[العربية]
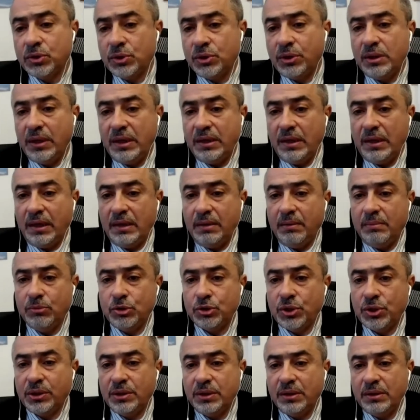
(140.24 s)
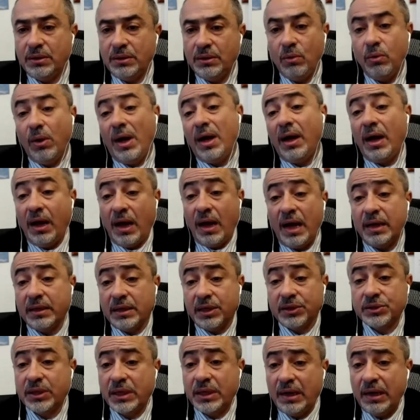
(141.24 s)
مش مش هو
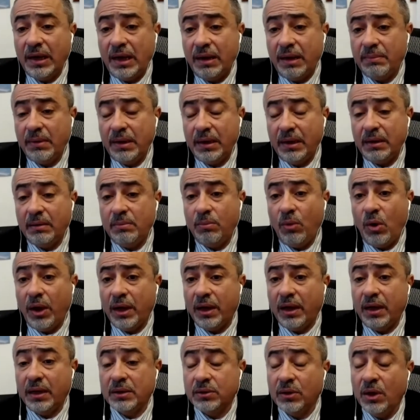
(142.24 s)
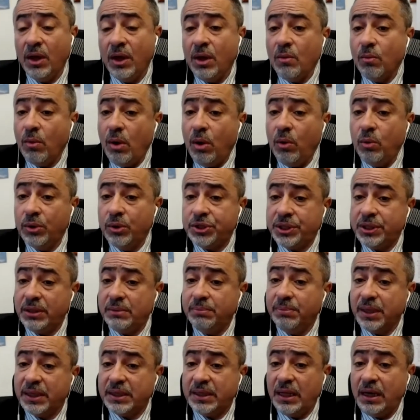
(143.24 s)
احد اشكال العمل المؤقت وهو
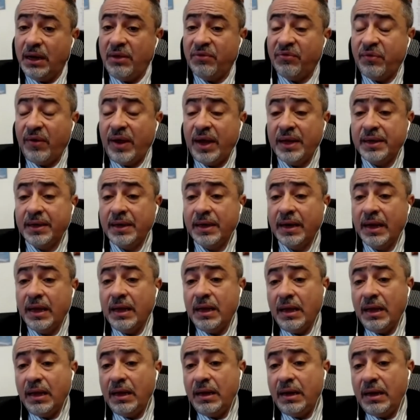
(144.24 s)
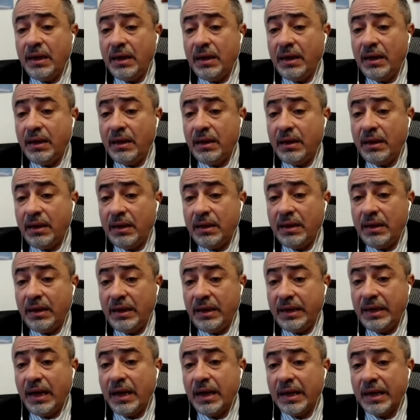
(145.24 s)
شيء بيختلف عن آه،
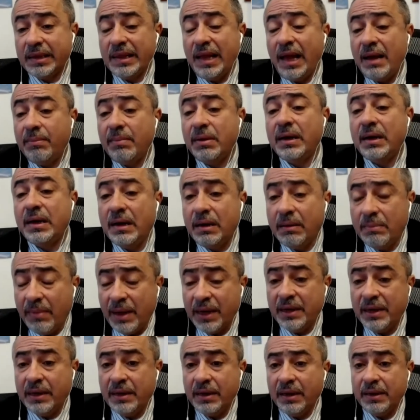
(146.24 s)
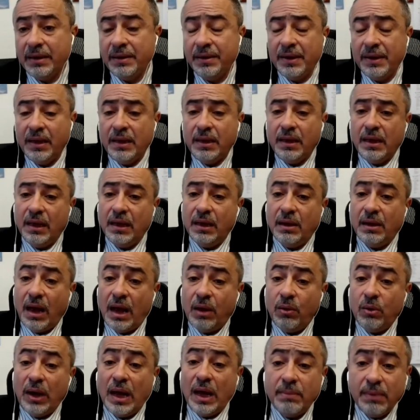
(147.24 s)
آه، علاقات العمل المرنه آه،
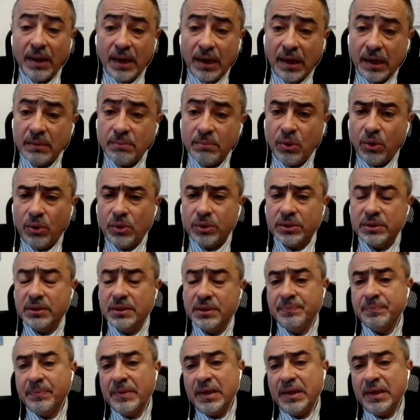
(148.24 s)
او العمل عن بعد